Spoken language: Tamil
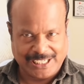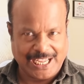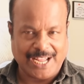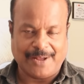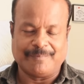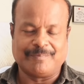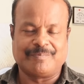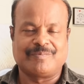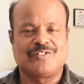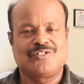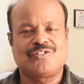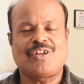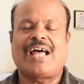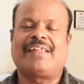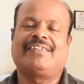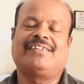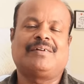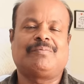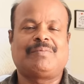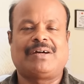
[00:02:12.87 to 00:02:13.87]
இல்லையா ஸோ
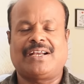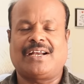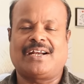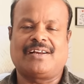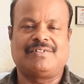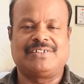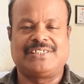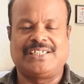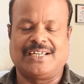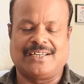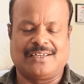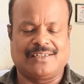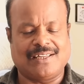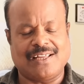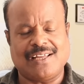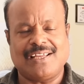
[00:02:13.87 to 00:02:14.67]
அந்த மாதிரியான விஷயங்கள்